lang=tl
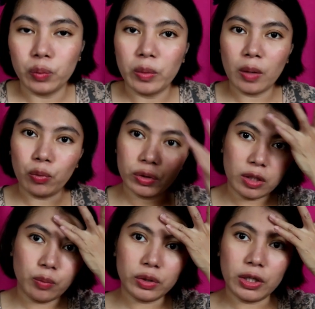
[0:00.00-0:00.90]
Yung mga
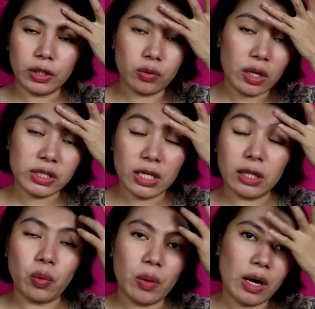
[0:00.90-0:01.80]
butig-butig ko as
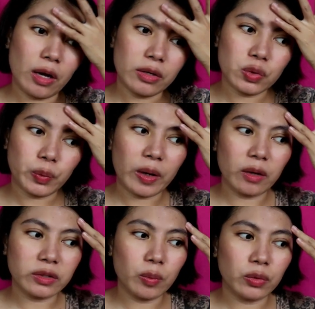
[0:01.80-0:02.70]
in nawala. So
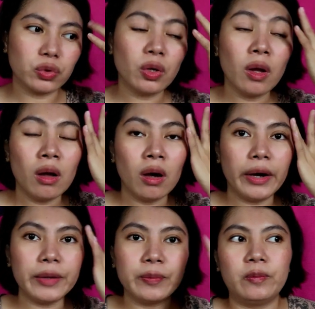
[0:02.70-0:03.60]
parang sabi ko,
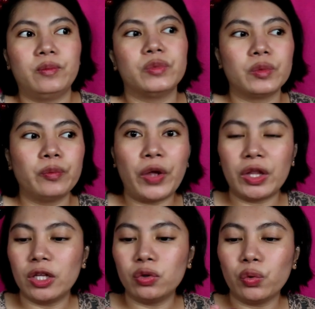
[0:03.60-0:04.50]
ay,
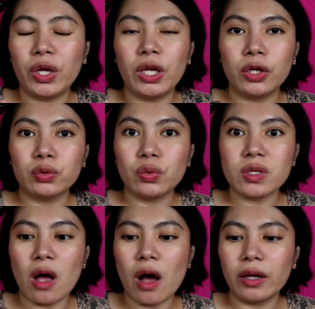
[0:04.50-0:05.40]
pwede to, hiyang to
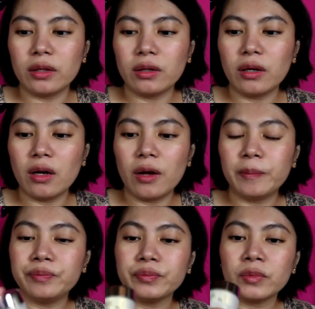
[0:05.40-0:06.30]
sa akin. Kaya,
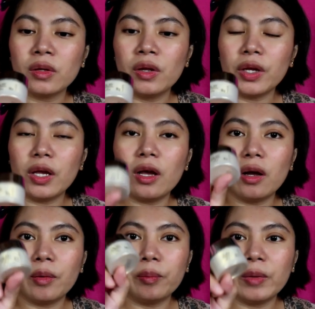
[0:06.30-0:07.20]
kaya
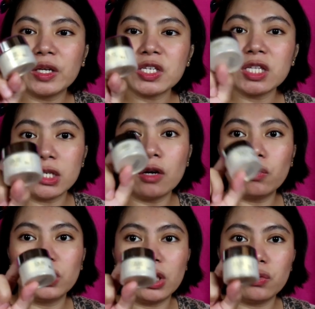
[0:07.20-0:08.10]
mag-stick
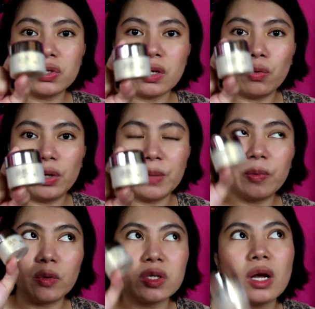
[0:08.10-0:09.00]
ako dito sa Olay.
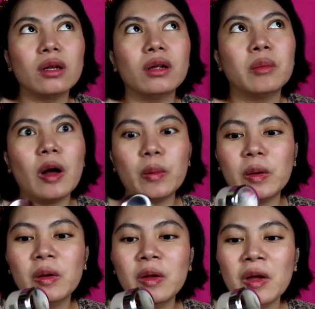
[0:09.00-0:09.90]
Pero sana
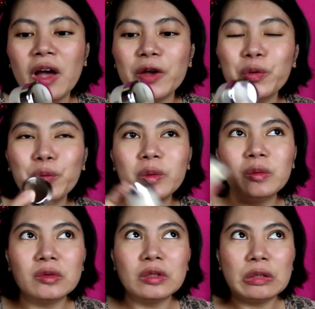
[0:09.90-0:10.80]
makabili. Ayoko
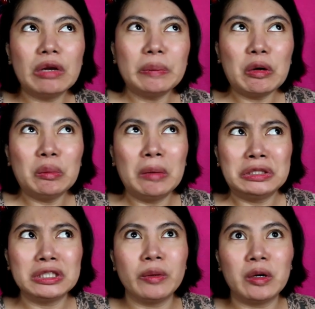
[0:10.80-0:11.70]
bang, wala pa akong
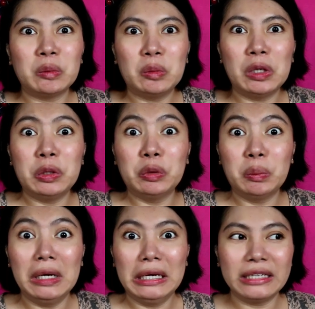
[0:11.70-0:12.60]
budget para bumili ng
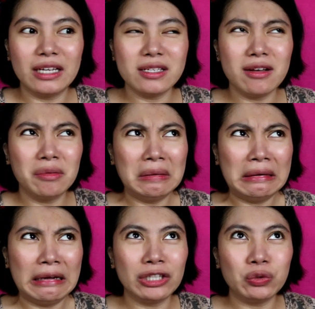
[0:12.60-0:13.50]
malaki. Kasi ang
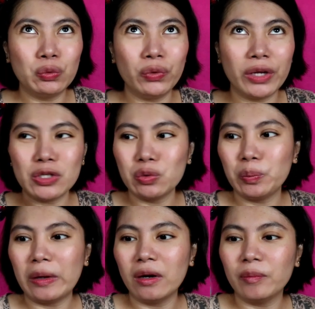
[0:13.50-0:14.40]
mahal, 2K. So
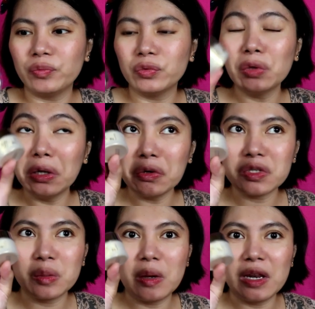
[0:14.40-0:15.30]
parang dun ako
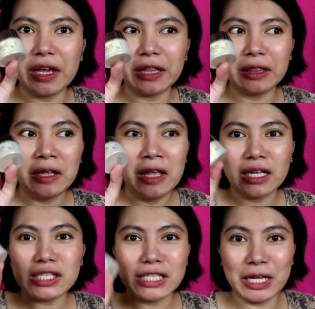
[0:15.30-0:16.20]
sa maliit.
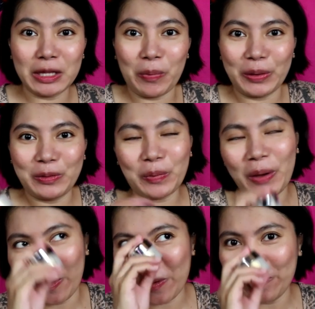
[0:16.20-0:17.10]
Tapos tinitipid ko
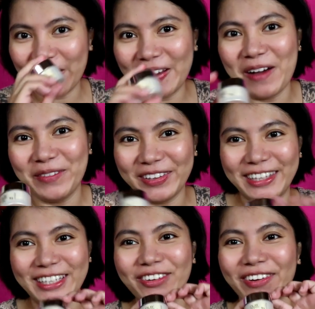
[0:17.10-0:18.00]
pa ngayon paggamit
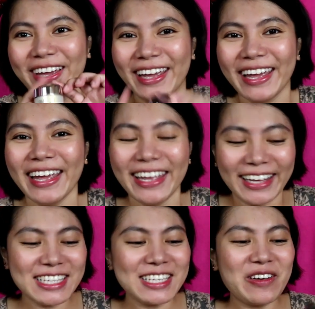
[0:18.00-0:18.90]
nito eh.
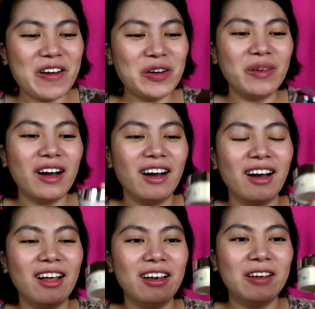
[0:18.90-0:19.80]
Kasi nga ang
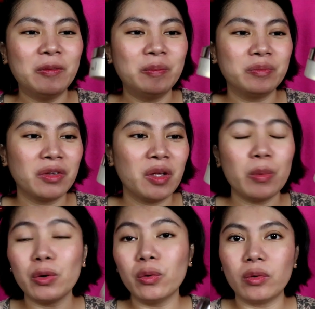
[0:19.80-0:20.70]
mahal.
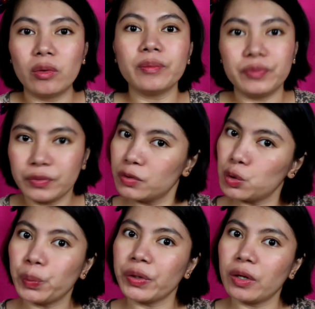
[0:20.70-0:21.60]
Pero
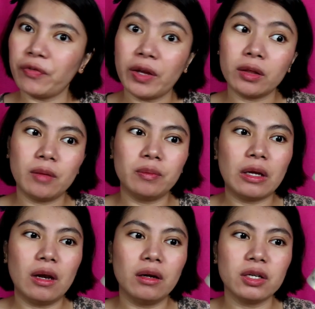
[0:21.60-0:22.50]
super effective
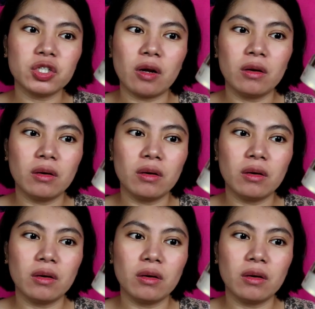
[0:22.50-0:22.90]
talaga siya.